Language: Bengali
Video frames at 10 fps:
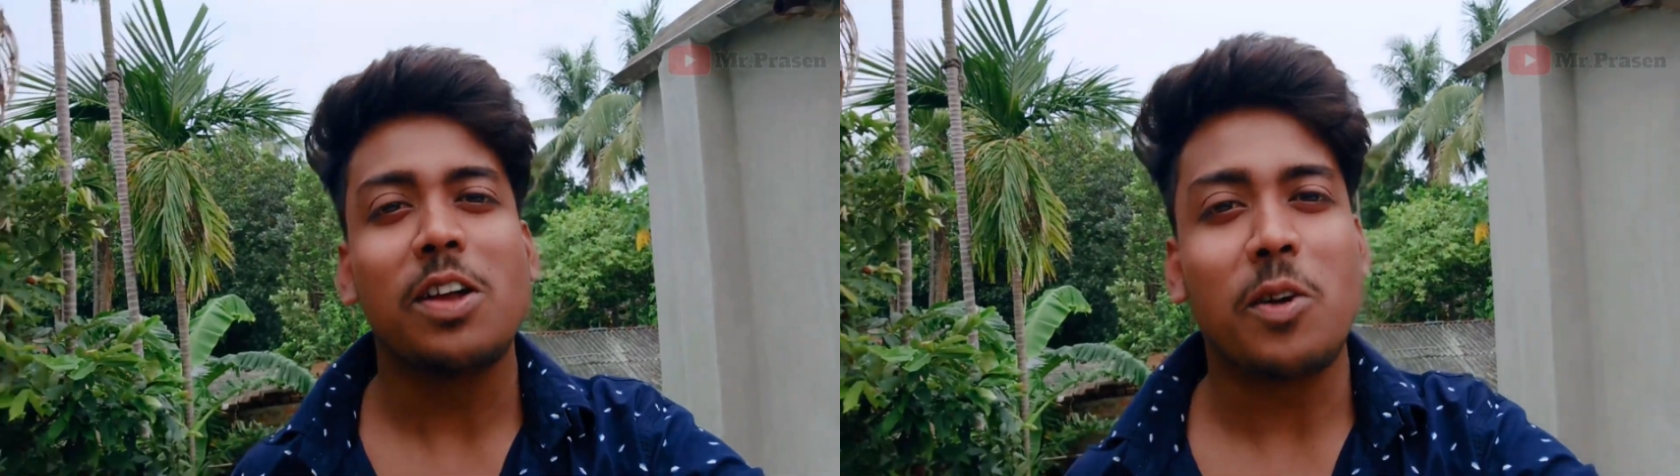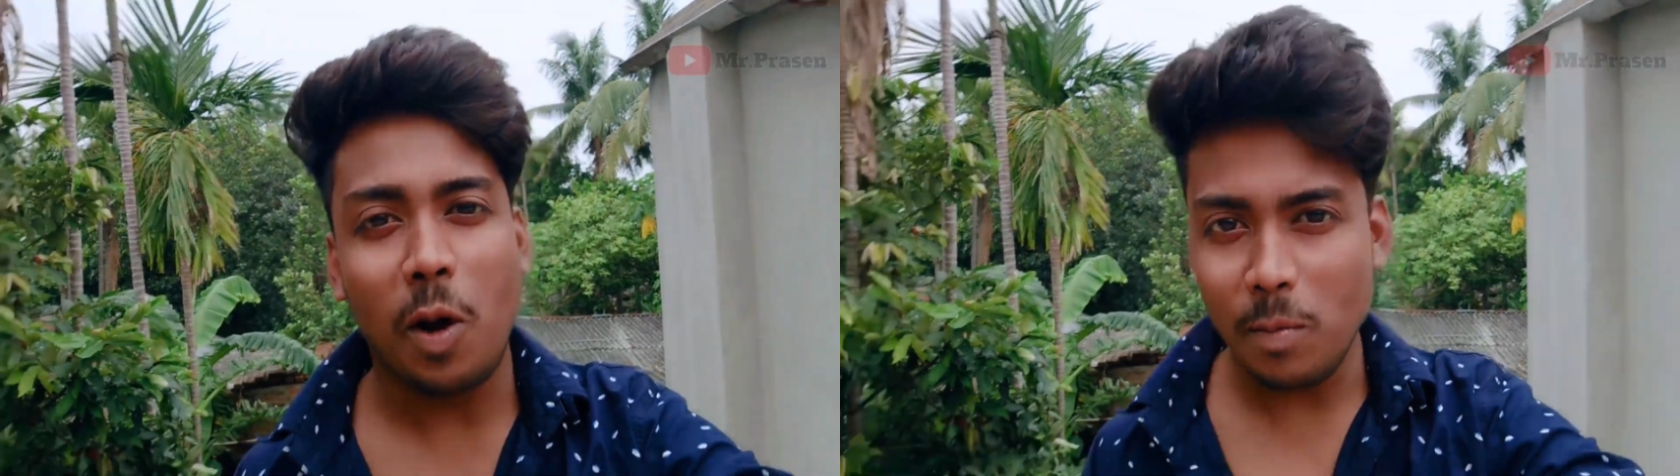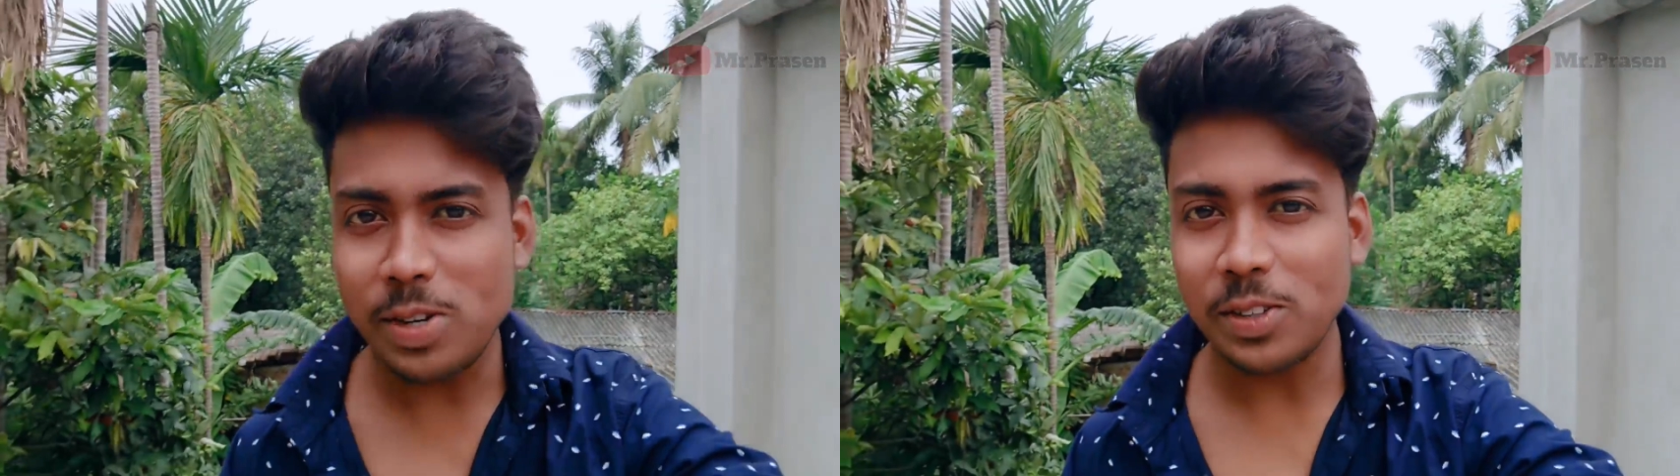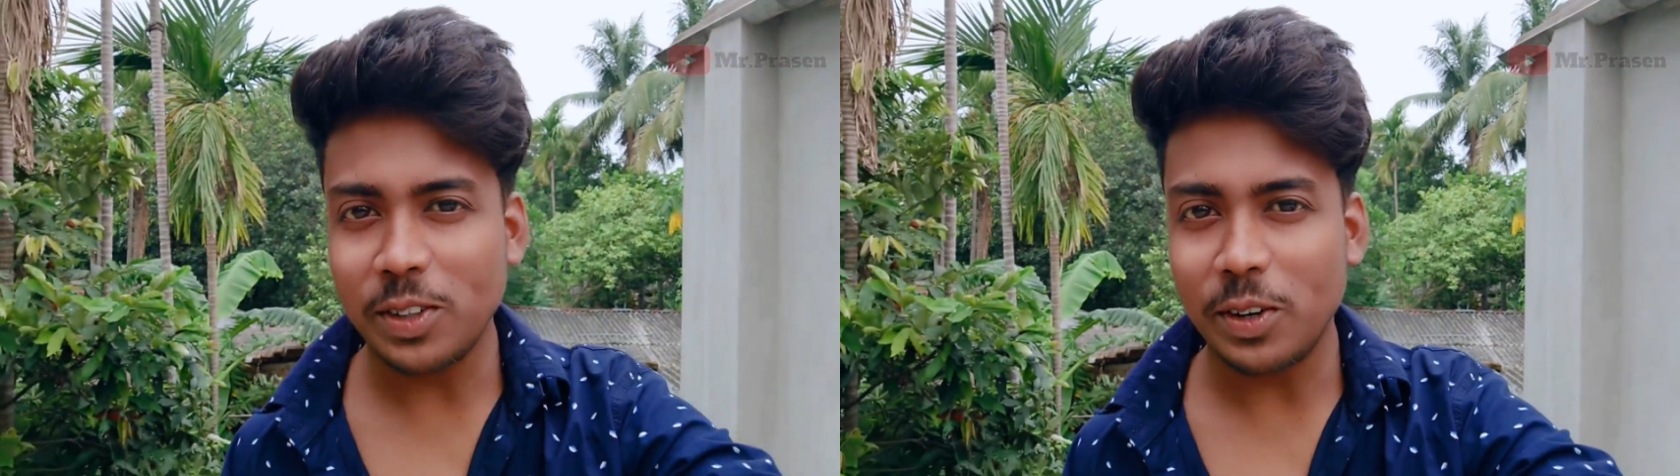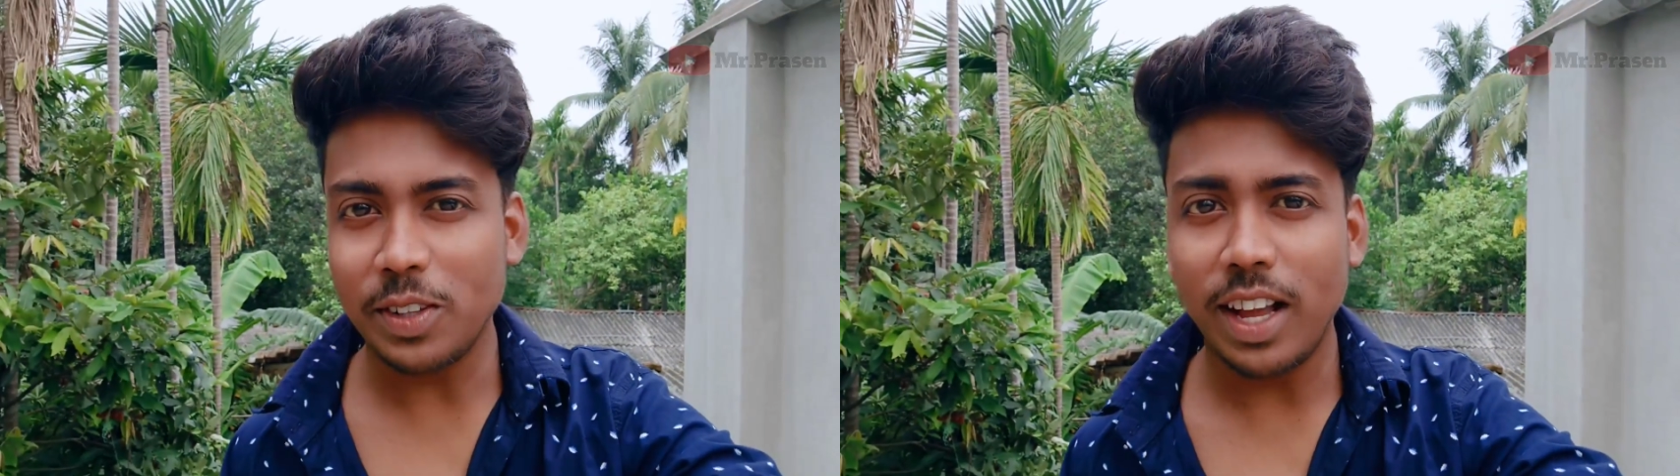খুবই সুন্দর
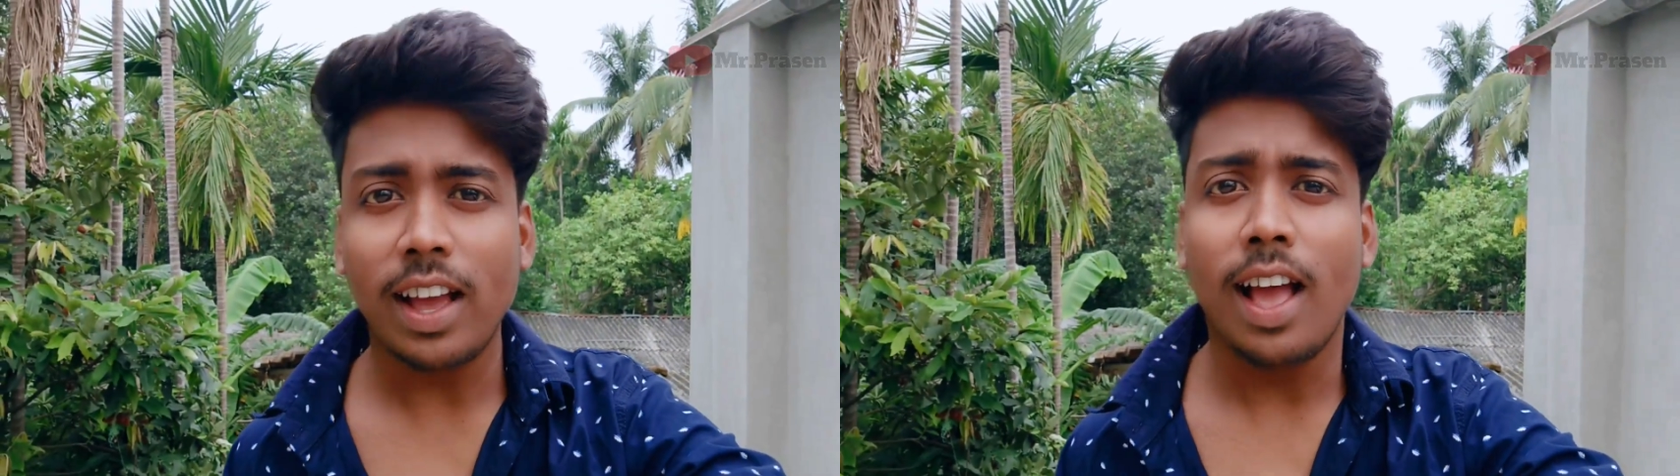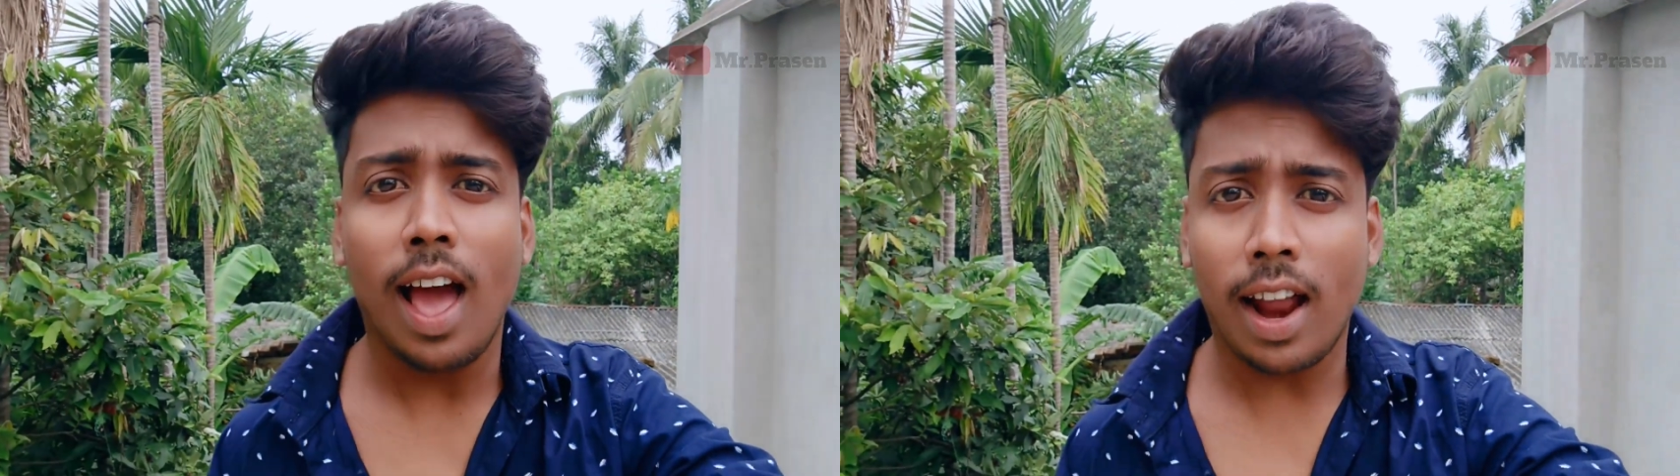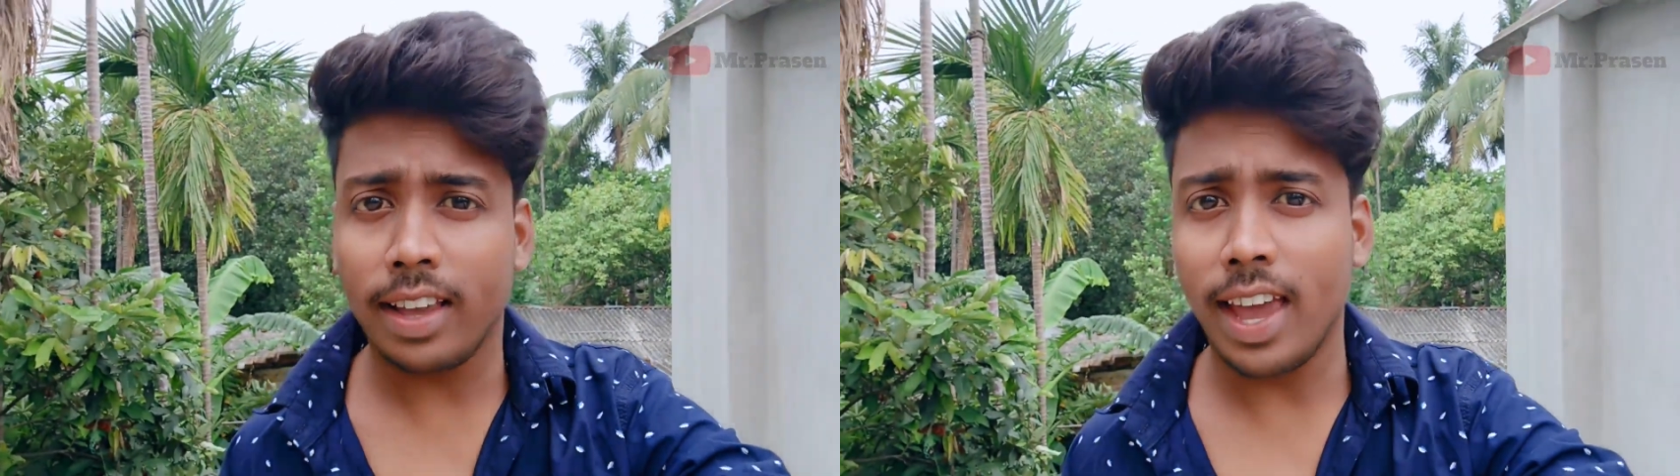ওয়েদার আর